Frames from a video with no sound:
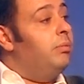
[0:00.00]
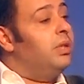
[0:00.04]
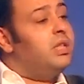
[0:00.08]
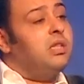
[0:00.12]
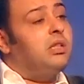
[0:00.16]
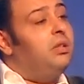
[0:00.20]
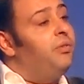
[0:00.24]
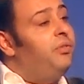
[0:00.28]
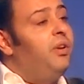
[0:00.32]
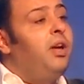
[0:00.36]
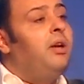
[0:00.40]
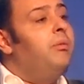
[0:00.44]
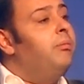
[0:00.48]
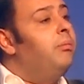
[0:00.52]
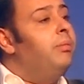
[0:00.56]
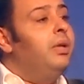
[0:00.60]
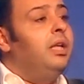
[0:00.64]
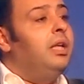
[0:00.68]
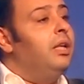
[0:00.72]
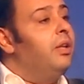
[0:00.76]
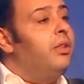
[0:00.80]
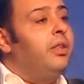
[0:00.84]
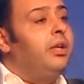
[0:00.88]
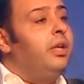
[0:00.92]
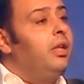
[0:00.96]
بس الفهم
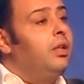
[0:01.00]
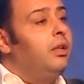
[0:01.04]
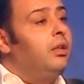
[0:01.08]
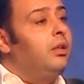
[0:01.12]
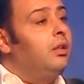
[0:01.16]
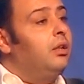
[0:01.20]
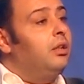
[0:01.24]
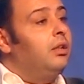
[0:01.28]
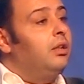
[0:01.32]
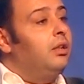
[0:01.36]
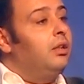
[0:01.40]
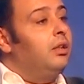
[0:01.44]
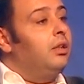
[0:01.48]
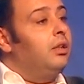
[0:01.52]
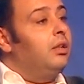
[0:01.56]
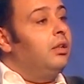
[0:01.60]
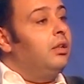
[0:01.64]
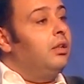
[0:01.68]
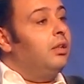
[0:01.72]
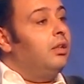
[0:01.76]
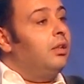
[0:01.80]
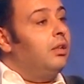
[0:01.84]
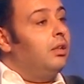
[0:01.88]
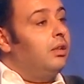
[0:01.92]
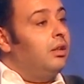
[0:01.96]
بين الاثنين اه
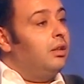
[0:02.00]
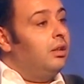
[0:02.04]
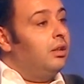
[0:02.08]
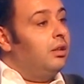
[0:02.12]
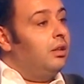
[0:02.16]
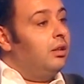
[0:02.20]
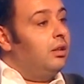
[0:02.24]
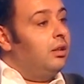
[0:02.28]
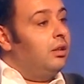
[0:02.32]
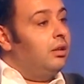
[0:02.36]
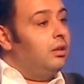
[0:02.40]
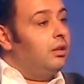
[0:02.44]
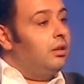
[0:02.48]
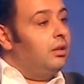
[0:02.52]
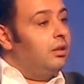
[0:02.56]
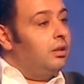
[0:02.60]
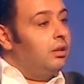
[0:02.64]
الحب